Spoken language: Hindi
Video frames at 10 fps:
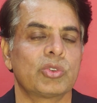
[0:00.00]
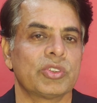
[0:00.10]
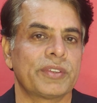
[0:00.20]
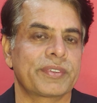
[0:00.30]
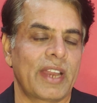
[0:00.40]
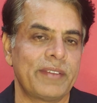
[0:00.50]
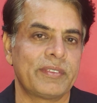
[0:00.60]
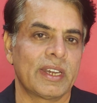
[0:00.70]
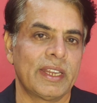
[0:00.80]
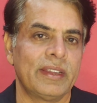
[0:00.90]
उसको सब्सक्राइब
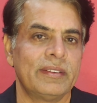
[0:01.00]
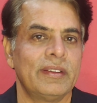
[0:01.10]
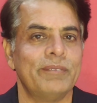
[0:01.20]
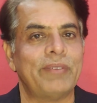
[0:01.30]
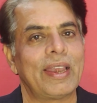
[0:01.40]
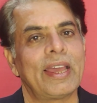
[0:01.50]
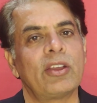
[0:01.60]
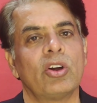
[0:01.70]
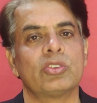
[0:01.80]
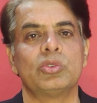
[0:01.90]
कर लें बेल
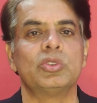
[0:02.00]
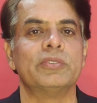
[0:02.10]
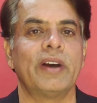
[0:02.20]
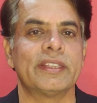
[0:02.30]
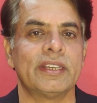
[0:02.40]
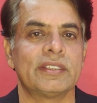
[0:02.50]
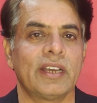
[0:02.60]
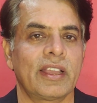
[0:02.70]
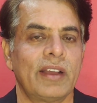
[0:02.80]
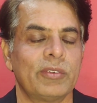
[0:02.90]
आइकॉन ज़रूर दबा दें
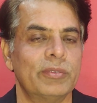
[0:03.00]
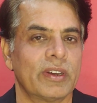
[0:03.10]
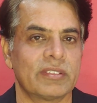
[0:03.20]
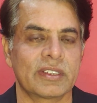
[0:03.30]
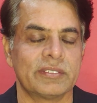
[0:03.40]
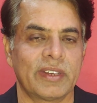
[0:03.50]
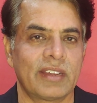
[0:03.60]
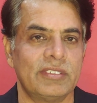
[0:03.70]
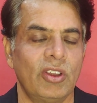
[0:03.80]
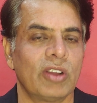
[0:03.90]
ताकि आपको बर वक्त
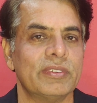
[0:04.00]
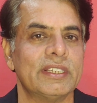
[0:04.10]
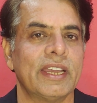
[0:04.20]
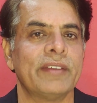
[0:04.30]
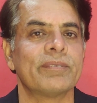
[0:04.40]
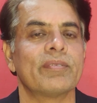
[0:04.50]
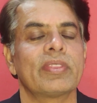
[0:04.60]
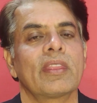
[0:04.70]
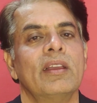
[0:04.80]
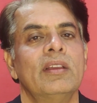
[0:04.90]
हमारा ब्लॉग मिल जाए
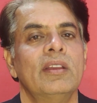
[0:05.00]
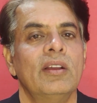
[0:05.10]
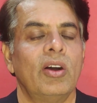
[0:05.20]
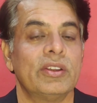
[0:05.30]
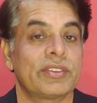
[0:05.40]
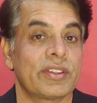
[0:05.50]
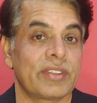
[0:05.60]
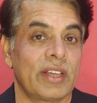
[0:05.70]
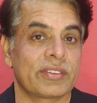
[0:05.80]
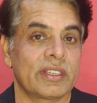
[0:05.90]
और इसके
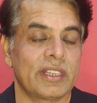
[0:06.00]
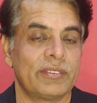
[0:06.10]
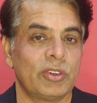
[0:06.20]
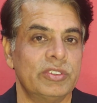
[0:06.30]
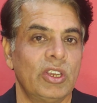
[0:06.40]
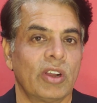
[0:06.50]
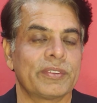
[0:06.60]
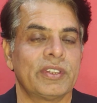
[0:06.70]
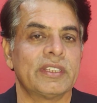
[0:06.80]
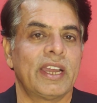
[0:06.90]
साथ साथ आपको ब्लॉग
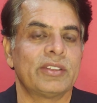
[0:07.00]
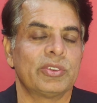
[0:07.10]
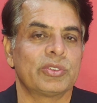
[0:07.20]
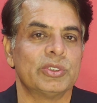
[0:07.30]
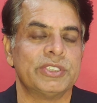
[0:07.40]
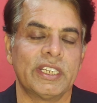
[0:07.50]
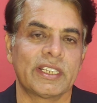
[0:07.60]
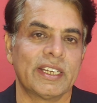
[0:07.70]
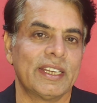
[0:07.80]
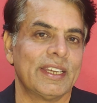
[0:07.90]
पसंद आए तो इसको
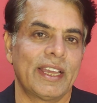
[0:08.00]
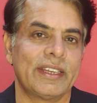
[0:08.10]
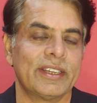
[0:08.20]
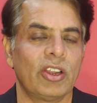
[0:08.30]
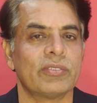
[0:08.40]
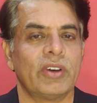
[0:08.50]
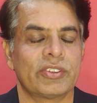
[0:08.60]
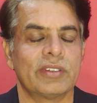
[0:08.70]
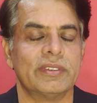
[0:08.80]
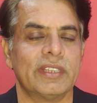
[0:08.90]
शेयर करें लाइक करें और
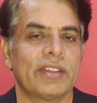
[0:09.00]
महजब